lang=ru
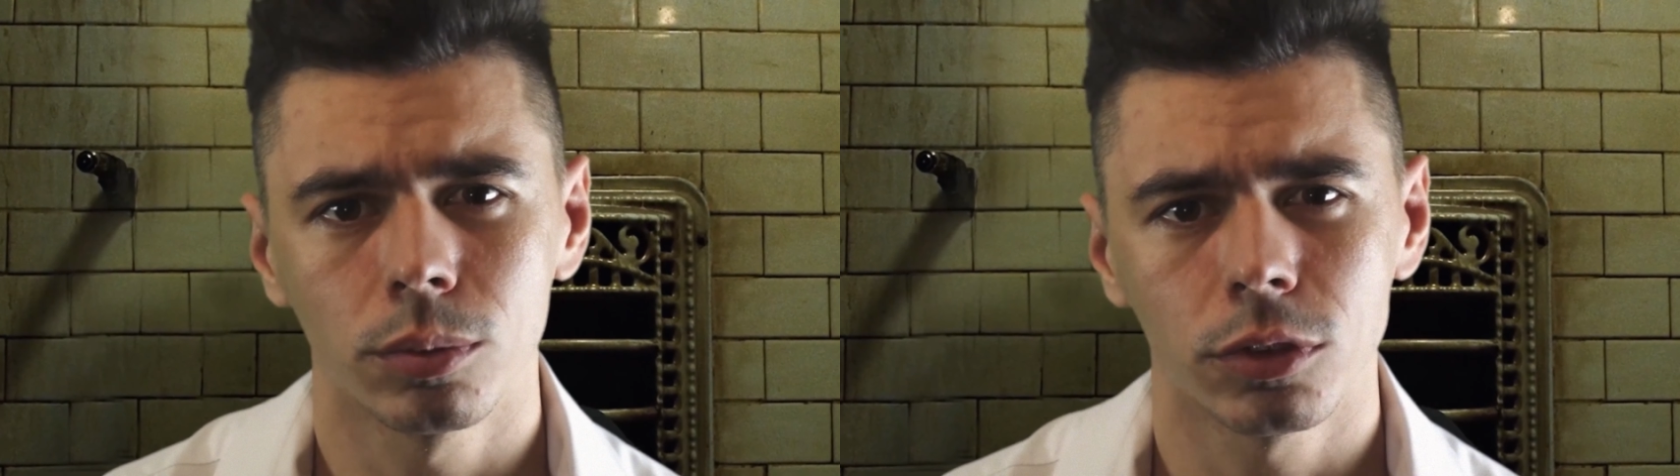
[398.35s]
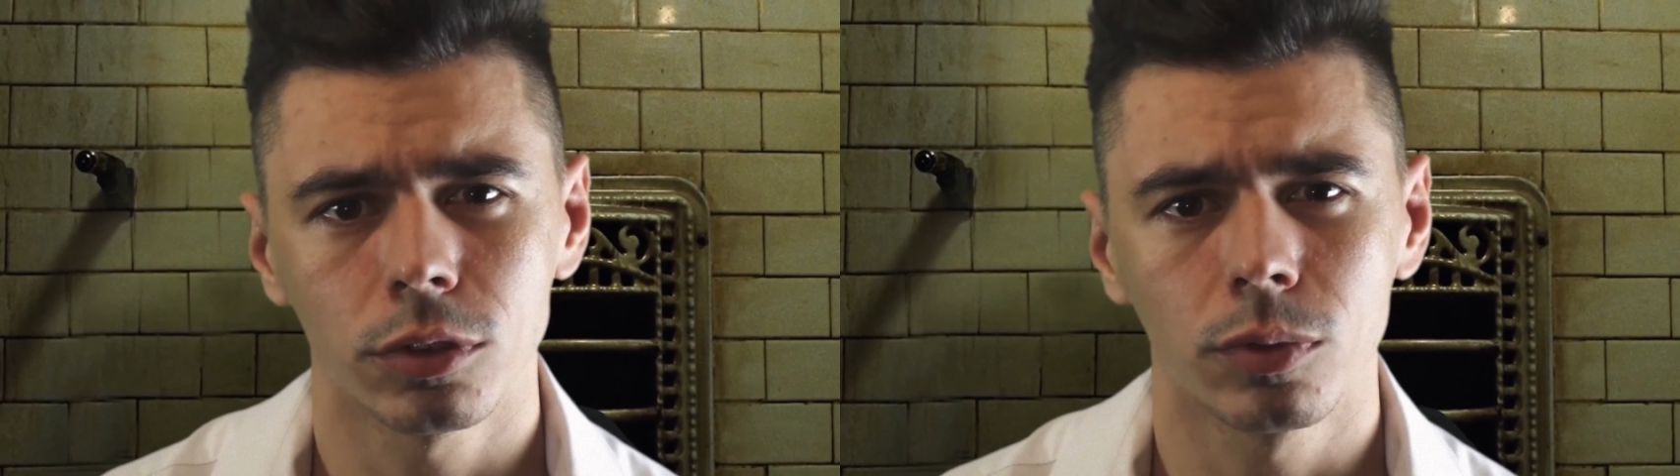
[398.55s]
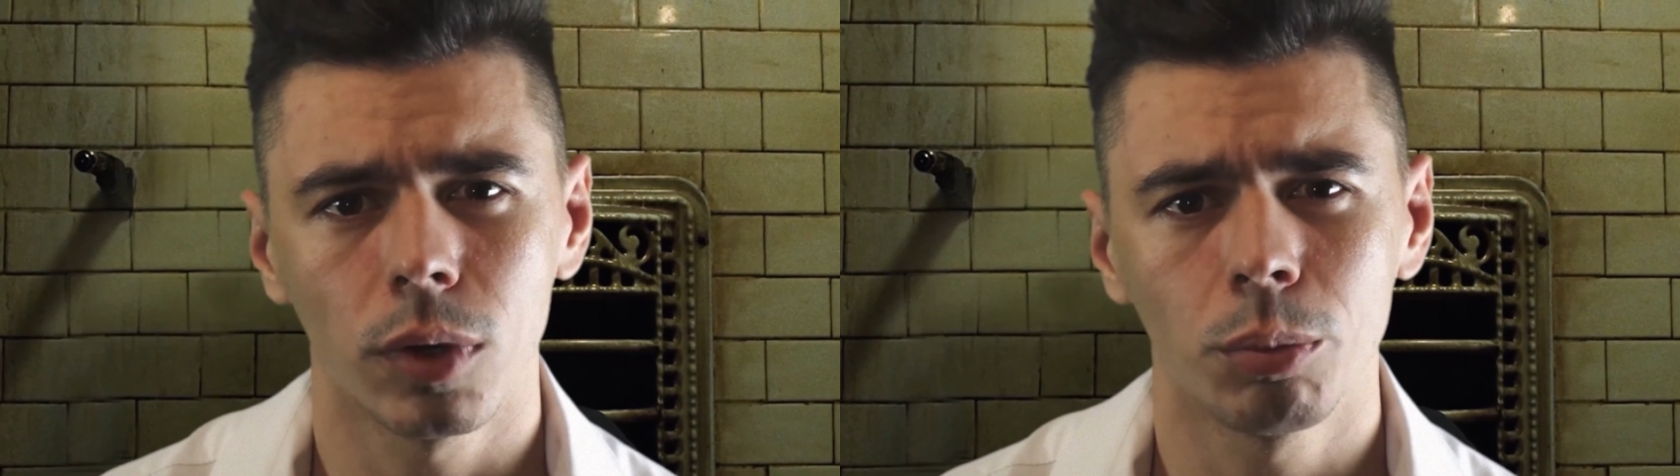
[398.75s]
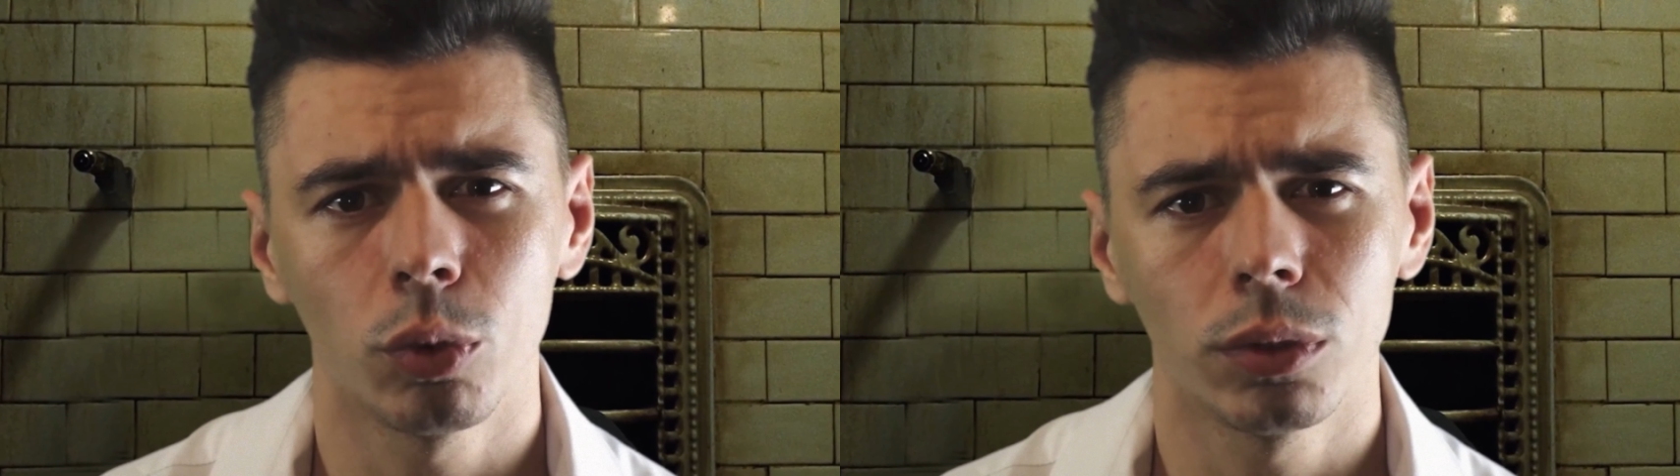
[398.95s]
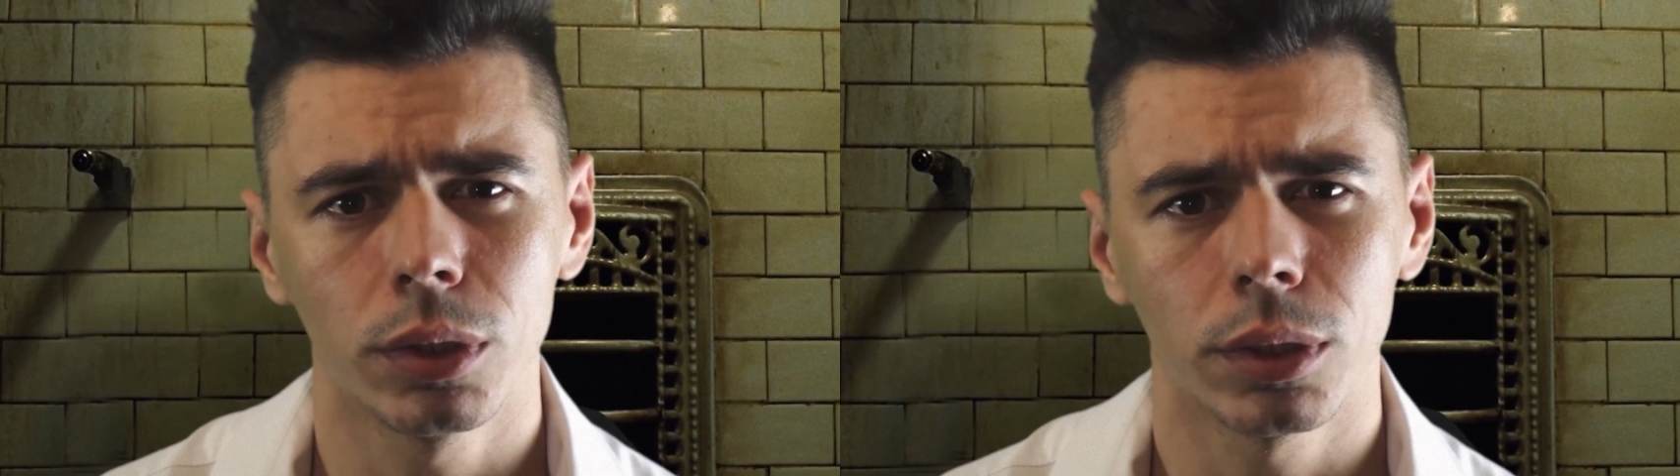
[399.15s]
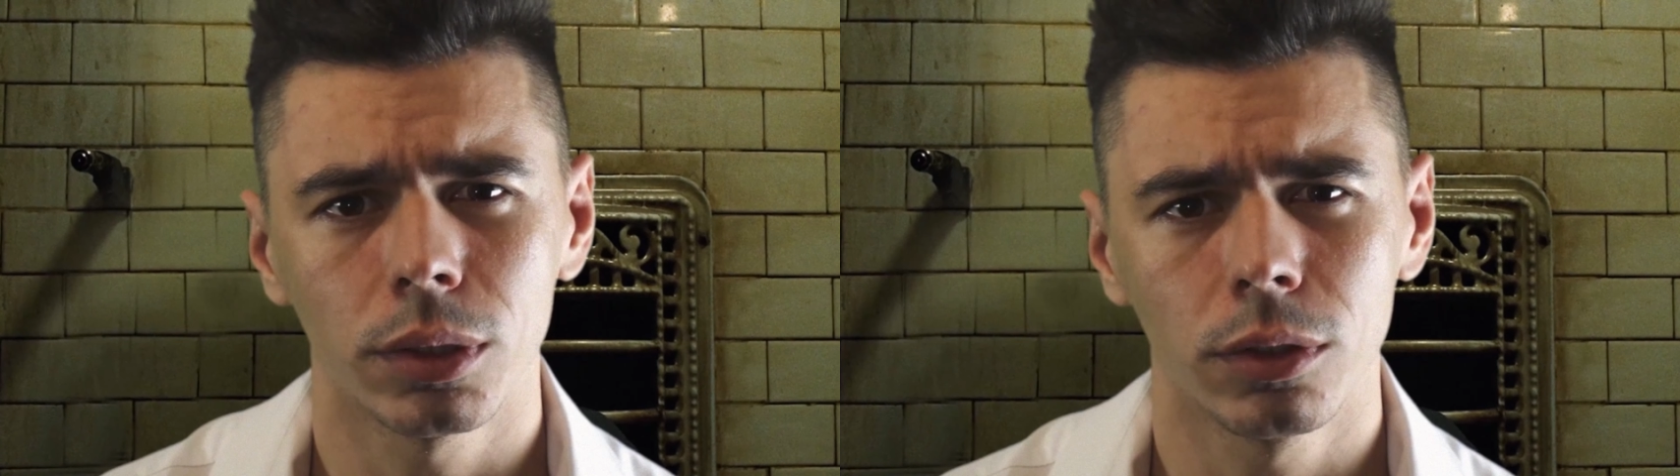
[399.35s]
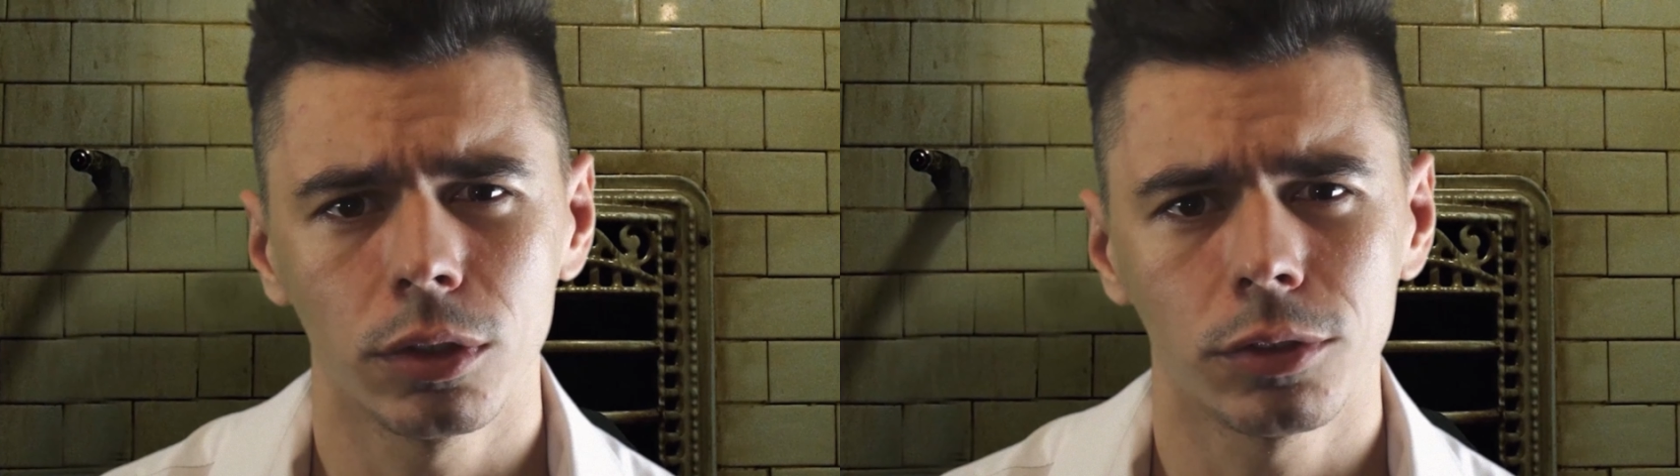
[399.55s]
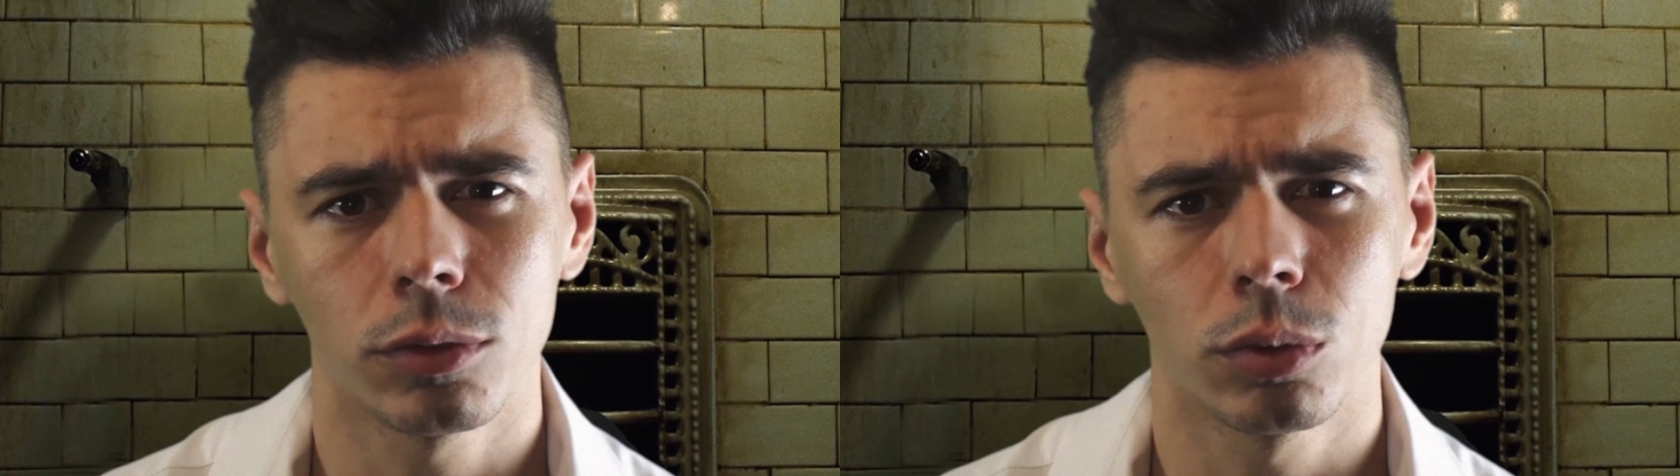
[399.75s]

Свобода есть